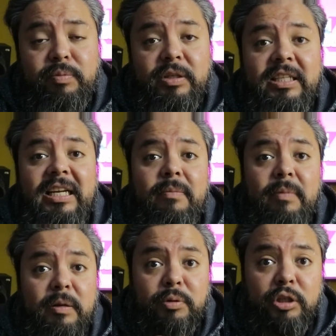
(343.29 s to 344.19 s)
pues tener
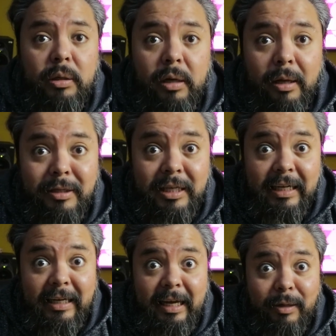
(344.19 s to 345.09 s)
más posibilidades de
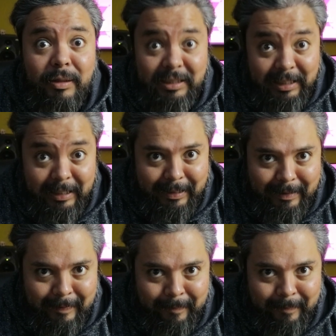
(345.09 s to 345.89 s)
ganar una skin.